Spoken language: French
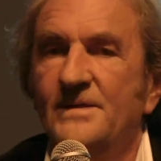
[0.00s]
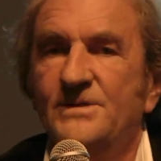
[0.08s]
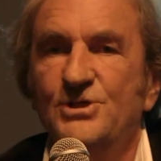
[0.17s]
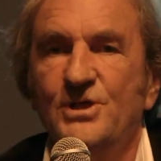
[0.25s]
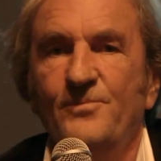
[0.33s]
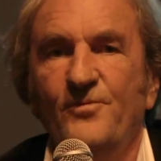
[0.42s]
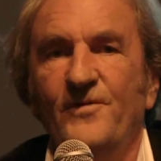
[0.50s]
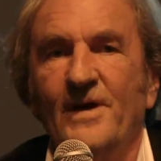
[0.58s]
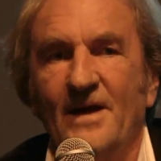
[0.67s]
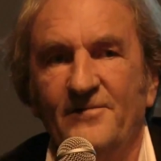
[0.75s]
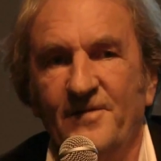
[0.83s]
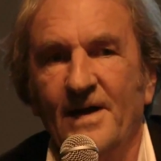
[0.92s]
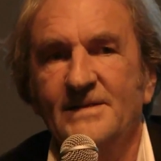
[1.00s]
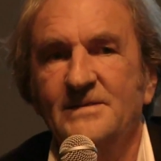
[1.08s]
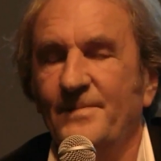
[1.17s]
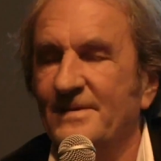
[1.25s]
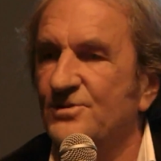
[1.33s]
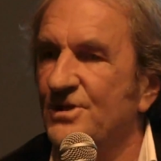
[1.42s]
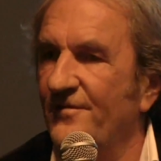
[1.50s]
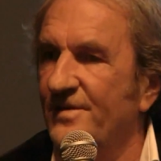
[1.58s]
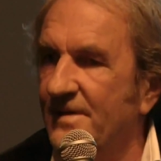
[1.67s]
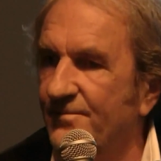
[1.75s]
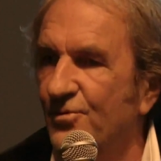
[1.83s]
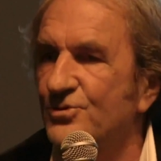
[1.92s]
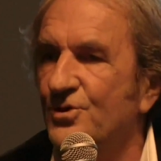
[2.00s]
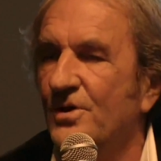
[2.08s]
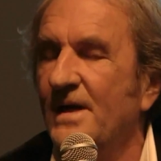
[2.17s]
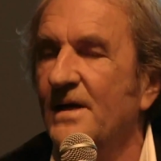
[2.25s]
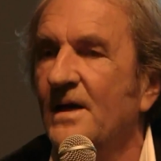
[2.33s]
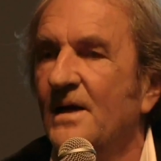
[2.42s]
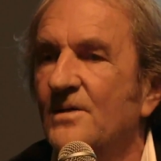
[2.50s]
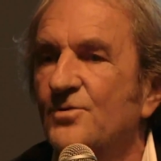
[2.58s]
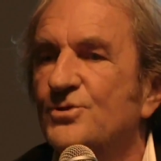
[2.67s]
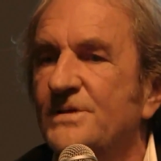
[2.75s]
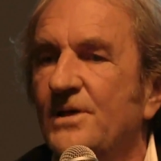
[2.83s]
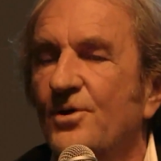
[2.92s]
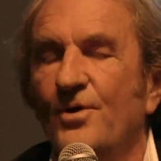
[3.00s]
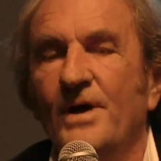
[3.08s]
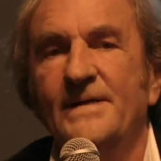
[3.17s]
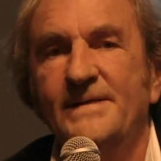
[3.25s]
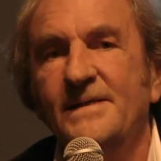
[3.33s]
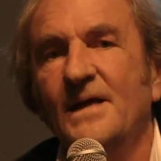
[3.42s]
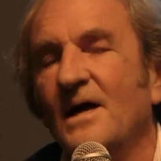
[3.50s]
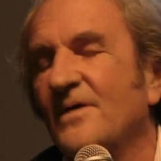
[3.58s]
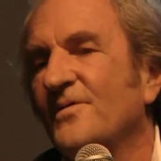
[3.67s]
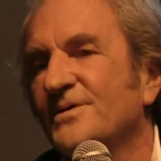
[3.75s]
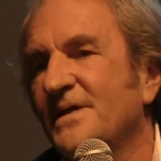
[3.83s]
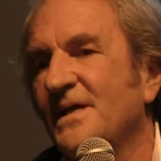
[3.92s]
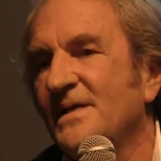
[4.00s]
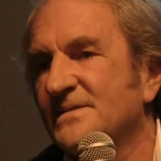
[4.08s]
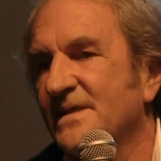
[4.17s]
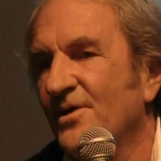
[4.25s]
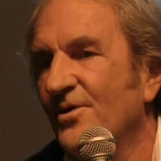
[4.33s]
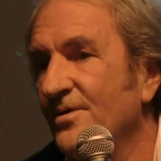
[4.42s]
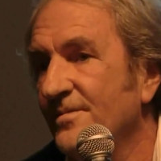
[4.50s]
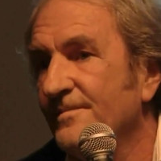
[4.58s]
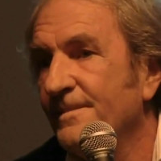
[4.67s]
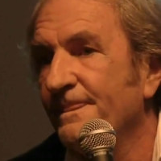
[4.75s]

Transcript: Si j'ai pu faire la fac, c'est parce que j'avais des bourses scolaires du CE. Et qui a inventé les CE